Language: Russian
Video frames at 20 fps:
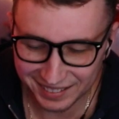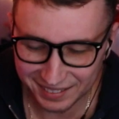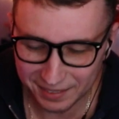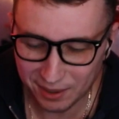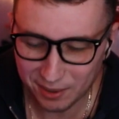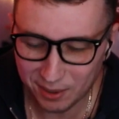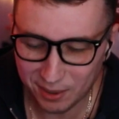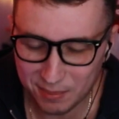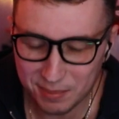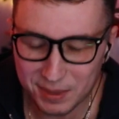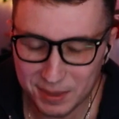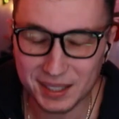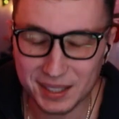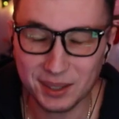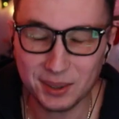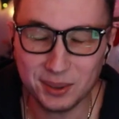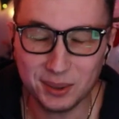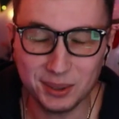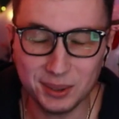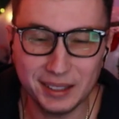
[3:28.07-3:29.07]
Такой
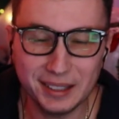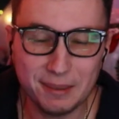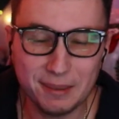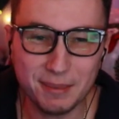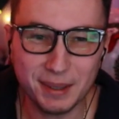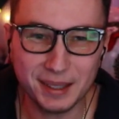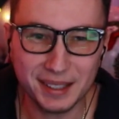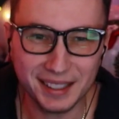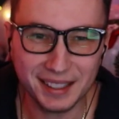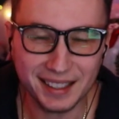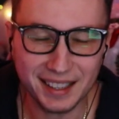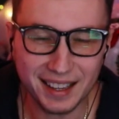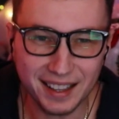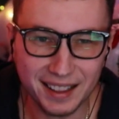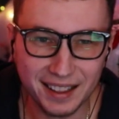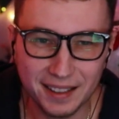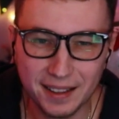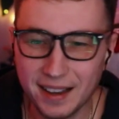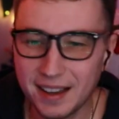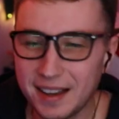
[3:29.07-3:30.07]
безотходный
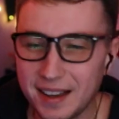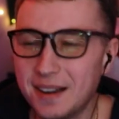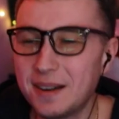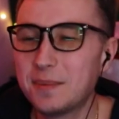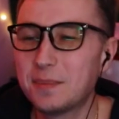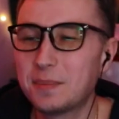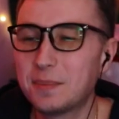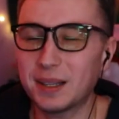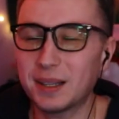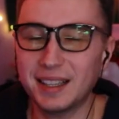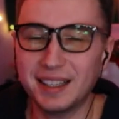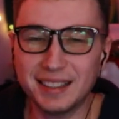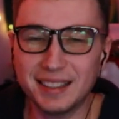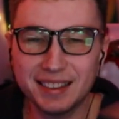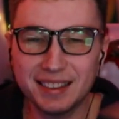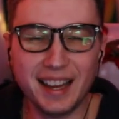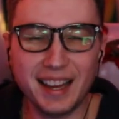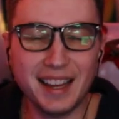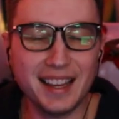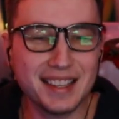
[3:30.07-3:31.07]
материал.
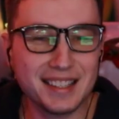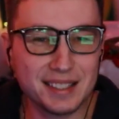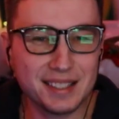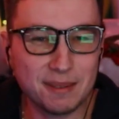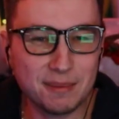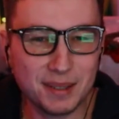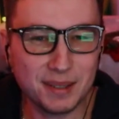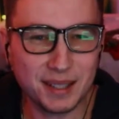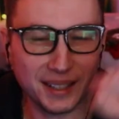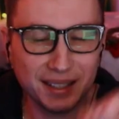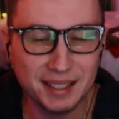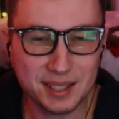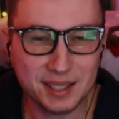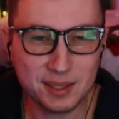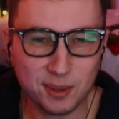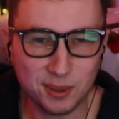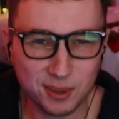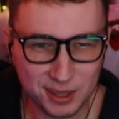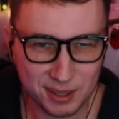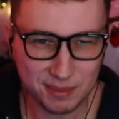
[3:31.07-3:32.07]
Пролетая, собрал из
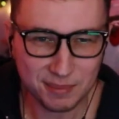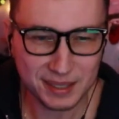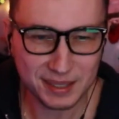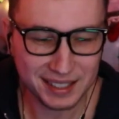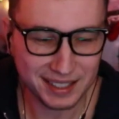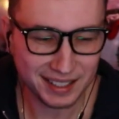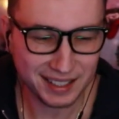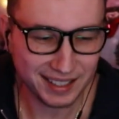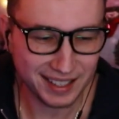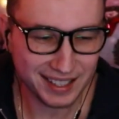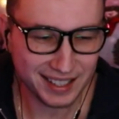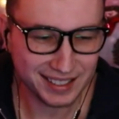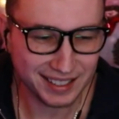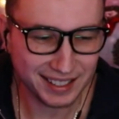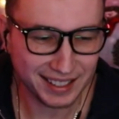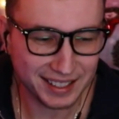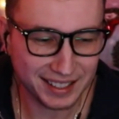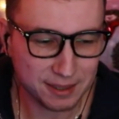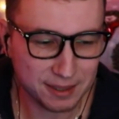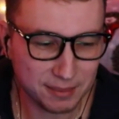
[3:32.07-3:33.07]
космоса
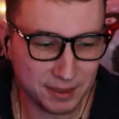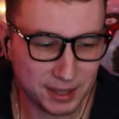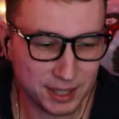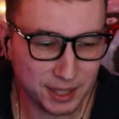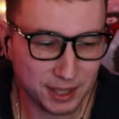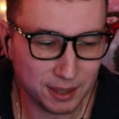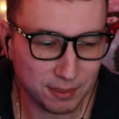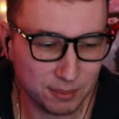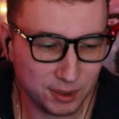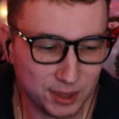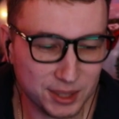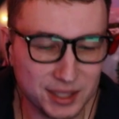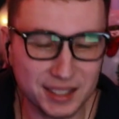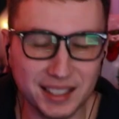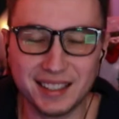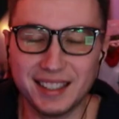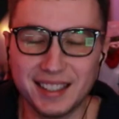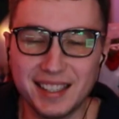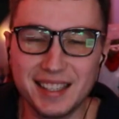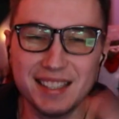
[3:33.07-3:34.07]
разный космический
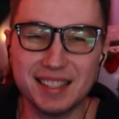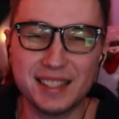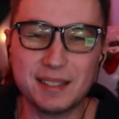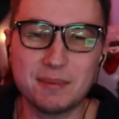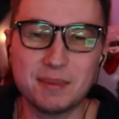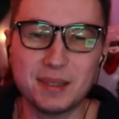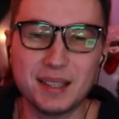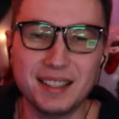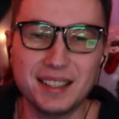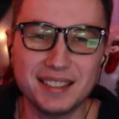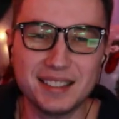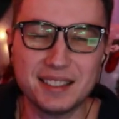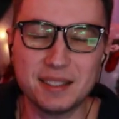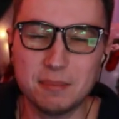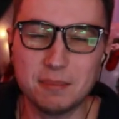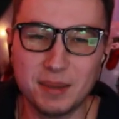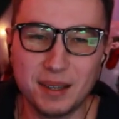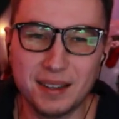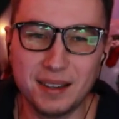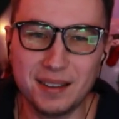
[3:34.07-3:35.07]
мусор и собрал
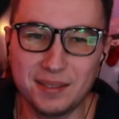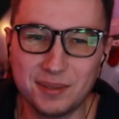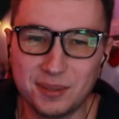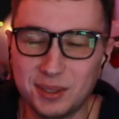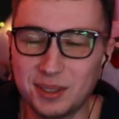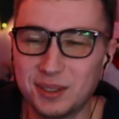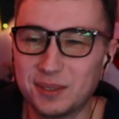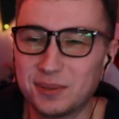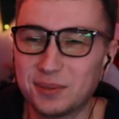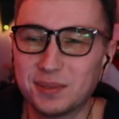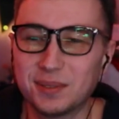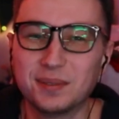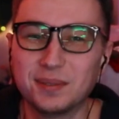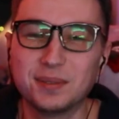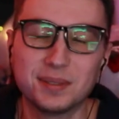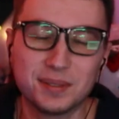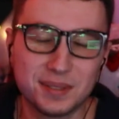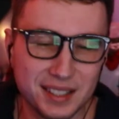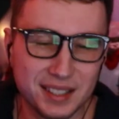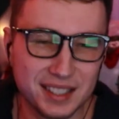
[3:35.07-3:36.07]
себя вот
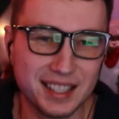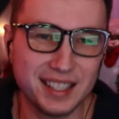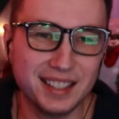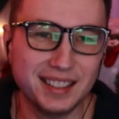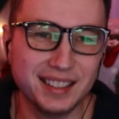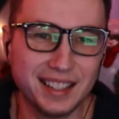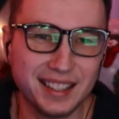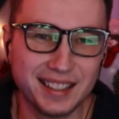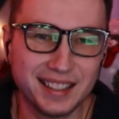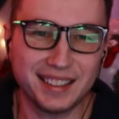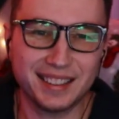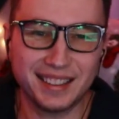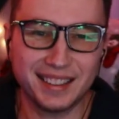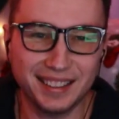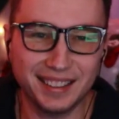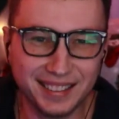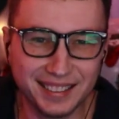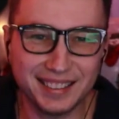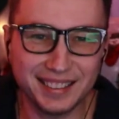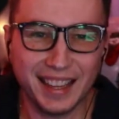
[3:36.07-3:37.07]
в целый
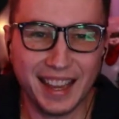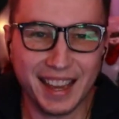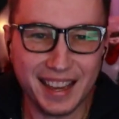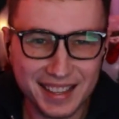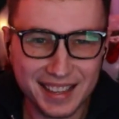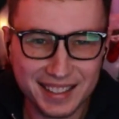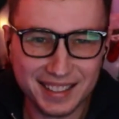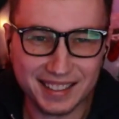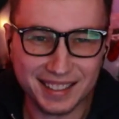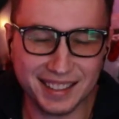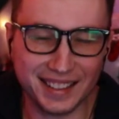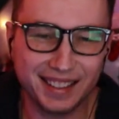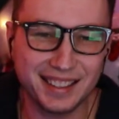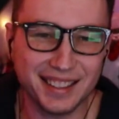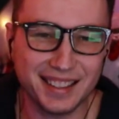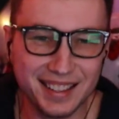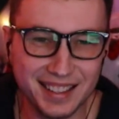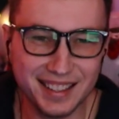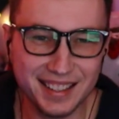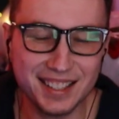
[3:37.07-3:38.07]
контейнер
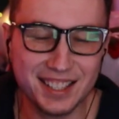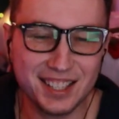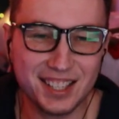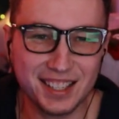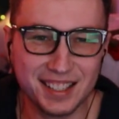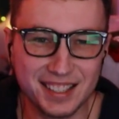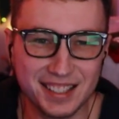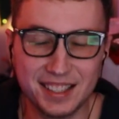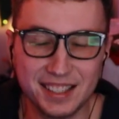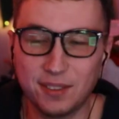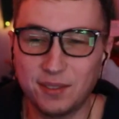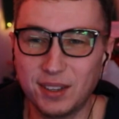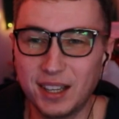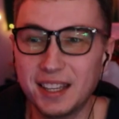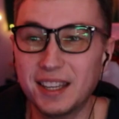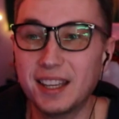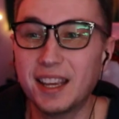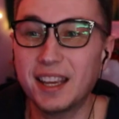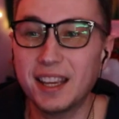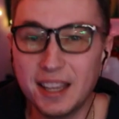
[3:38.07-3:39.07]
хранилища
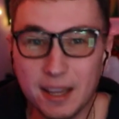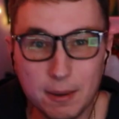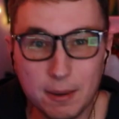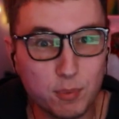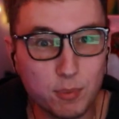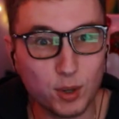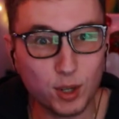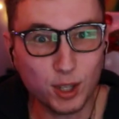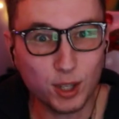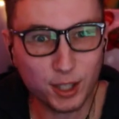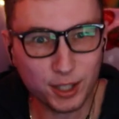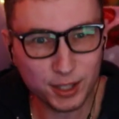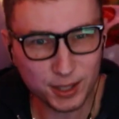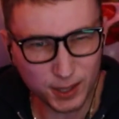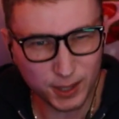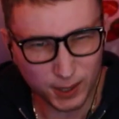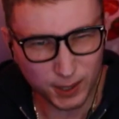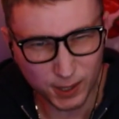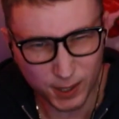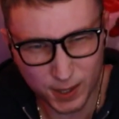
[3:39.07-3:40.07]
основания и
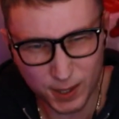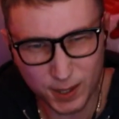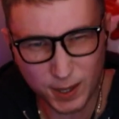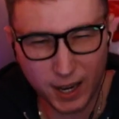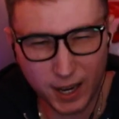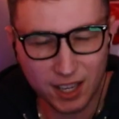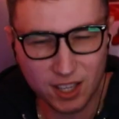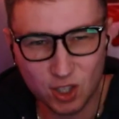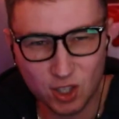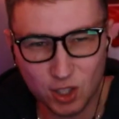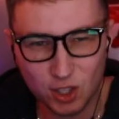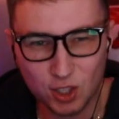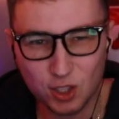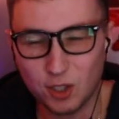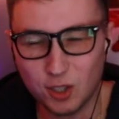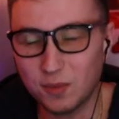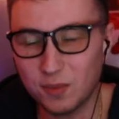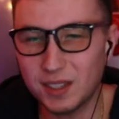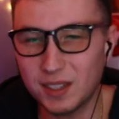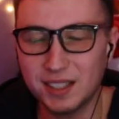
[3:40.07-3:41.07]
пролетел раньше,
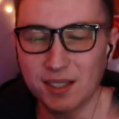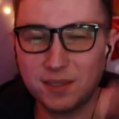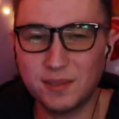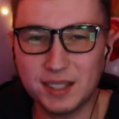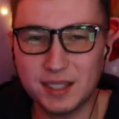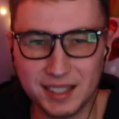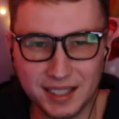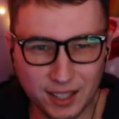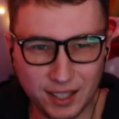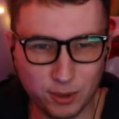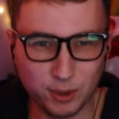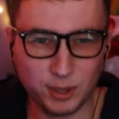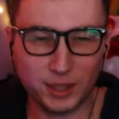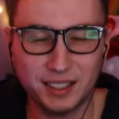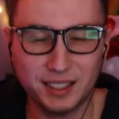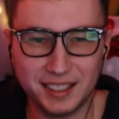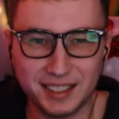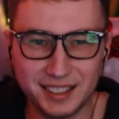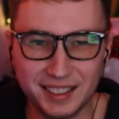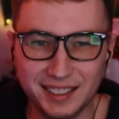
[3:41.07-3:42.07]
чем весь звездолет
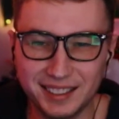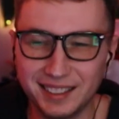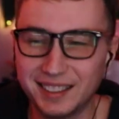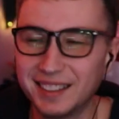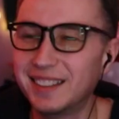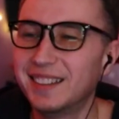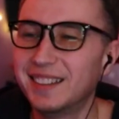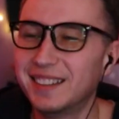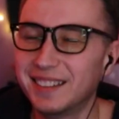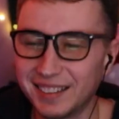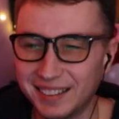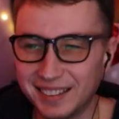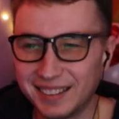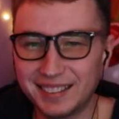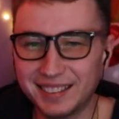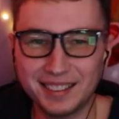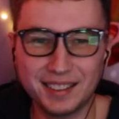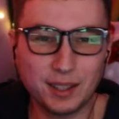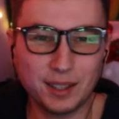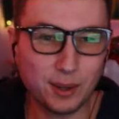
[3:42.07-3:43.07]
летел.
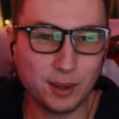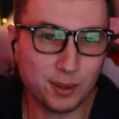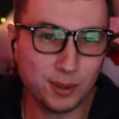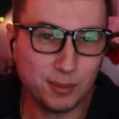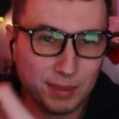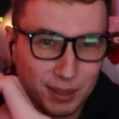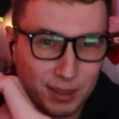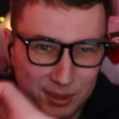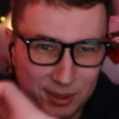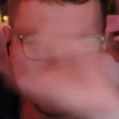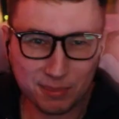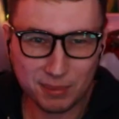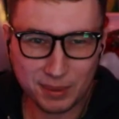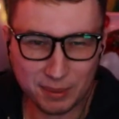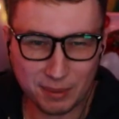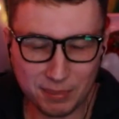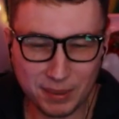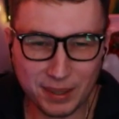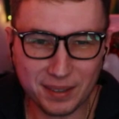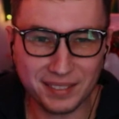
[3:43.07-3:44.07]
Этот гробик
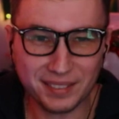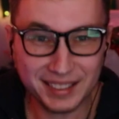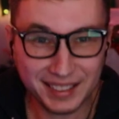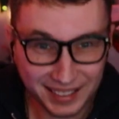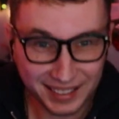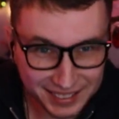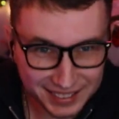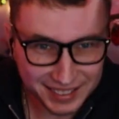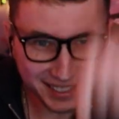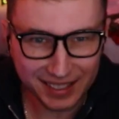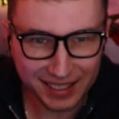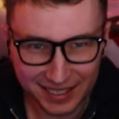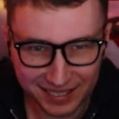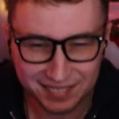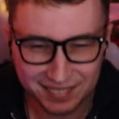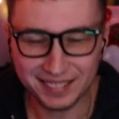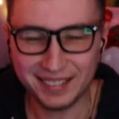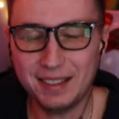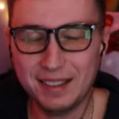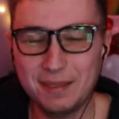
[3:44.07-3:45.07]
успел первый долететь
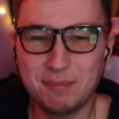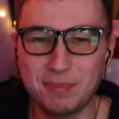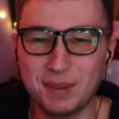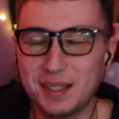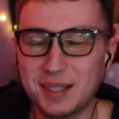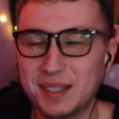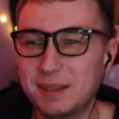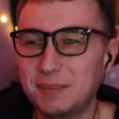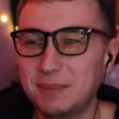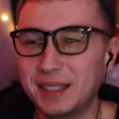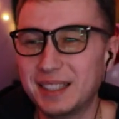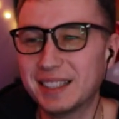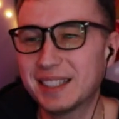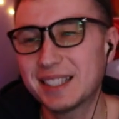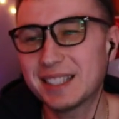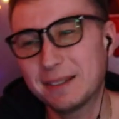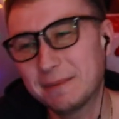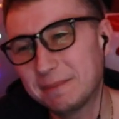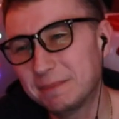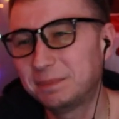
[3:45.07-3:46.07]
и приземлиться.